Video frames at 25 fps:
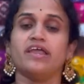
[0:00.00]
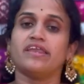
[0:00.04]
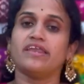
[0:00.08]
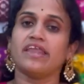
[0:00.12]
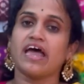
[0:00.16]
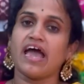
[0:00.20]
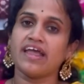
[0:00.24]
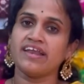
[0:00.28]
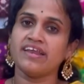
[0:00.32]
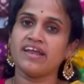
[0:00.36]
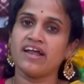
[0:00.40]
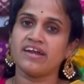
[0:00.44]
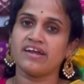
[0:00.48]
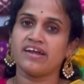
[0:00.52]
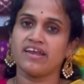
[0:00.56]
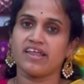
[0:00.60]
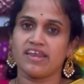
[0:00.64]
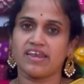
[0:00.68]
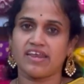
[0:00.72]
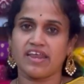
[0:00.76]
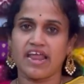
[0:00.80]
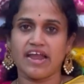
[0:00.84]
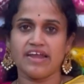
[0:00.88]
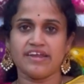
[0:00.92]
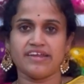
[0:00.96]
నైన్ హండ్రెడ్
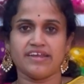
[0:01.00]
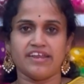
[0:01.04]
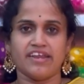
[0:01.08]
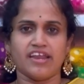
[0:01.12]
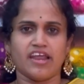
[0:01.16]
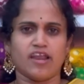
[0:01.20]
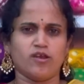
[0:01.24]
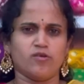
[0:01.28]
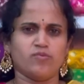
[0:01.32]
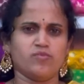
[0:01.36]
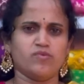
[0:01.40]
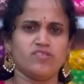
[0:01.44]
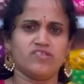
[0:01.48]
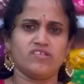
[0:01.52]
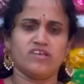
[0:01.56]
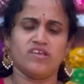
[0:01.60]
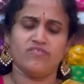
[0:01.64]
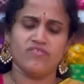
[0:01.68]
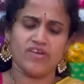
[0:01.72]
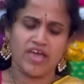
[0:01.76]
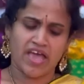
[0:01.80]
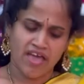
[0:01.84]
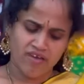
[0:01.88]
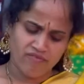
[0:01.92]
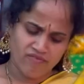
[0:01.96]
అండ్ నైంటీ నైన్ రూపీస్
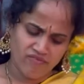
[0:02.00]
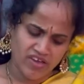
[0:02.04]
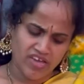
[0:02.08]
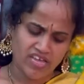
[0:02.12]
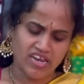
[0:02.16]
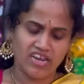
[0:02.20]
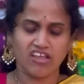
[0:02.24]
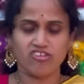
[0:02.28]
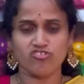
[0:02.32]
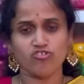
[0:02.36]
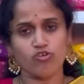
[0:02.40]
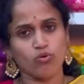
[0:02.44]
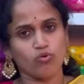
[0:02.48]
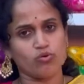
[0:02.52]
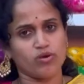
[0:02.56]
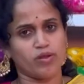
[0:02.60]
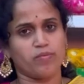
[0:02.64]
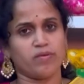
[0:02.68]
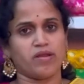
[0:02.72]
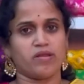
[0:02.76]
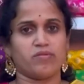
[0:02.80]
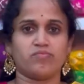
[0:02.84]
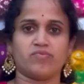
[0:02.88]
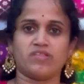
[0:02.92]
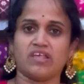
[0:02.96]
ఇవి హెవీ రేంజ్లో కూడా
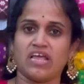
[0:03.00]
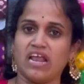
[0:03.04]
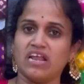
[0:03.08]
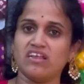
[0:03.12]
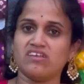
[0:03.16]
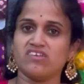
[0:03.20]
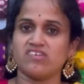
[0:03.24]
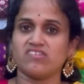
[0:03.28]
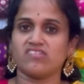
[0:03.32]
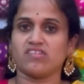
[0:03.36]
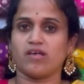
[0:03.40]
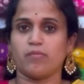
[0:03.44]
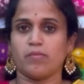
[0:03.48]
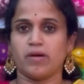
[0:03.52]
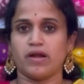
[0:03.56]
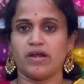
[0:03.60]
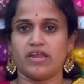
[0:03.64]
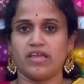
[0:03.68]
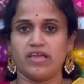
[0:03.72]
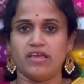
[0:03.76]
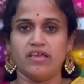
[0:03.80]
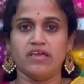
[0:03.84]
మనం సేల్ చేసామండి